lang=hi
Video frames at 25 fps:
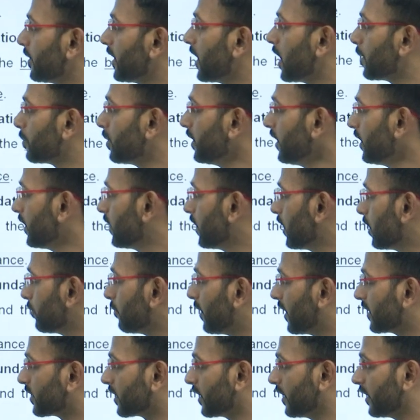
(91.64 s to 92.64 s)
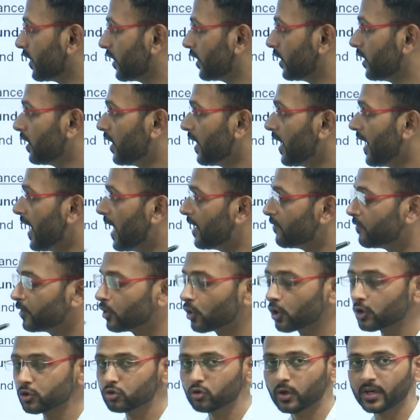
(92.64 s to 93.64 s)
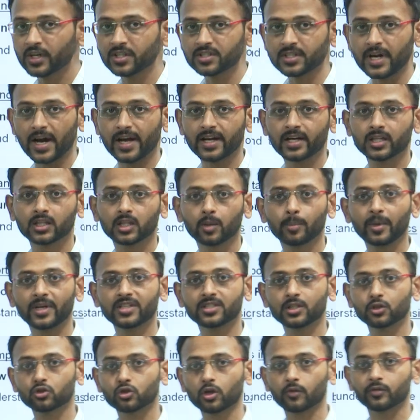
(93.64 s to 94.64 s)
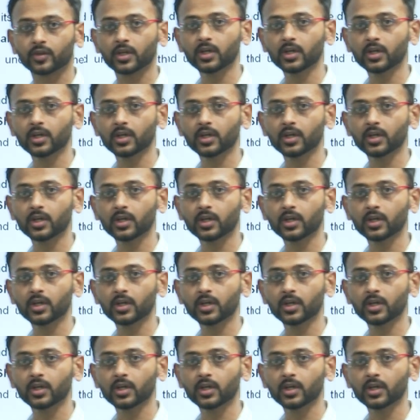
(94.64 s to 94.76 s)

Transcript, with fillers: में यहाँ पे बात करेंगे एंड विल ऑल्सो अंडरस्टैंड द बेसिक्स ऑफ